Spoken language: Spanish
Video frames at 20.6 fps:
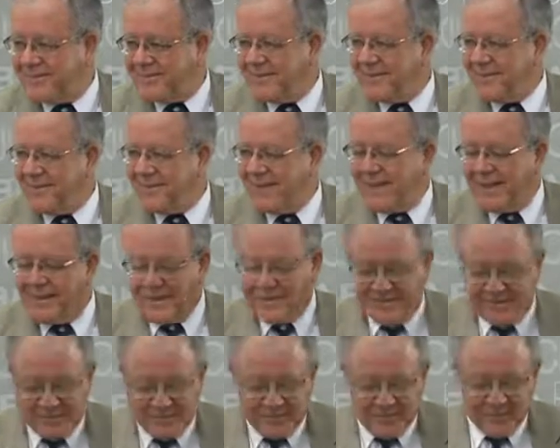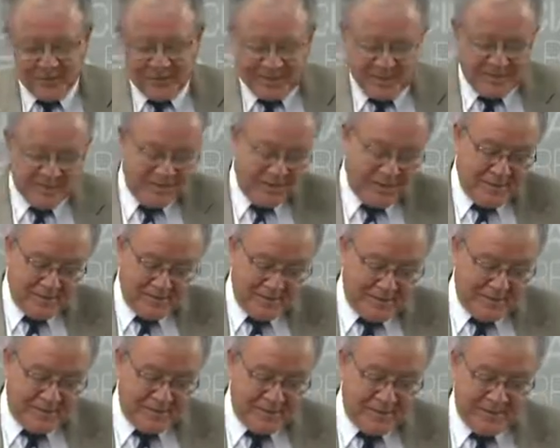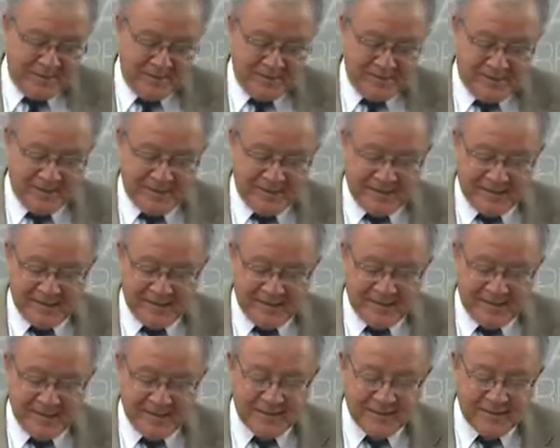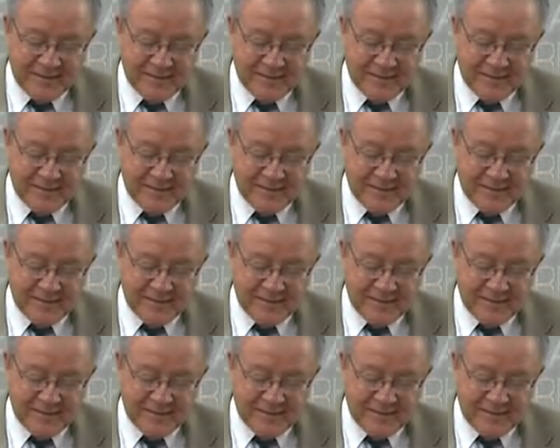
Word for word: no voy a decir por qué, pero tal vez es evidente